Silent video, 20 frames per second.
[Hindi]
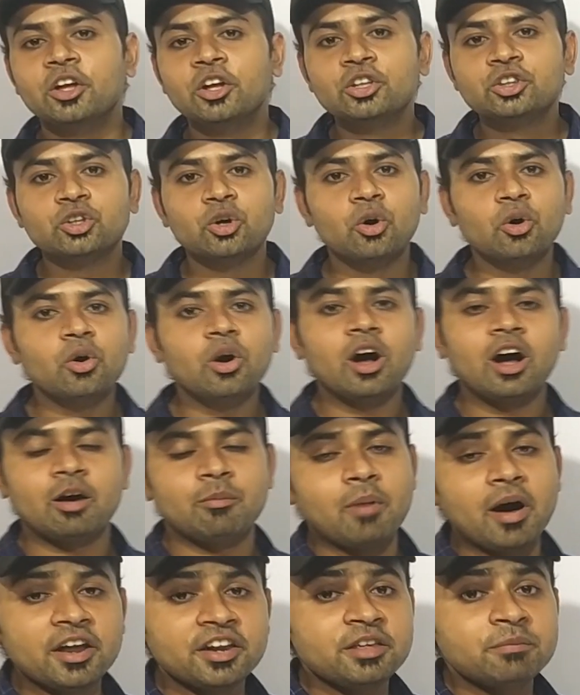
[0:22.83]
तो
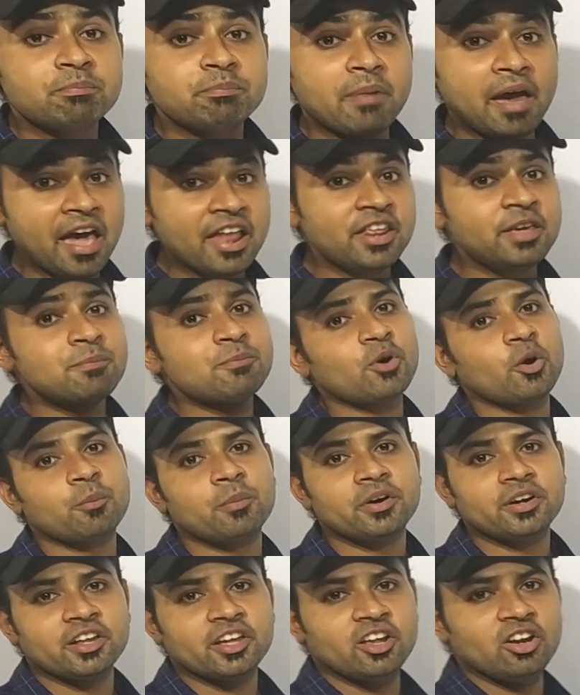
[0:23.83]
हमारी पहली
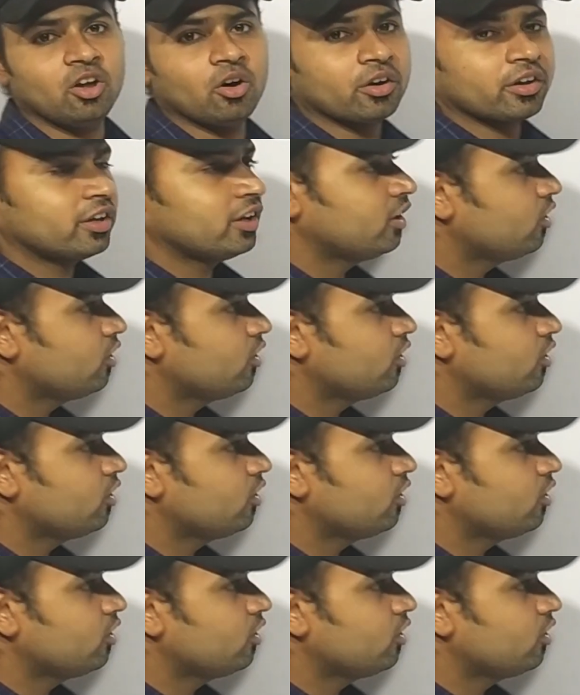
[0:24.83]
प्रॉपर्टी है लॉक की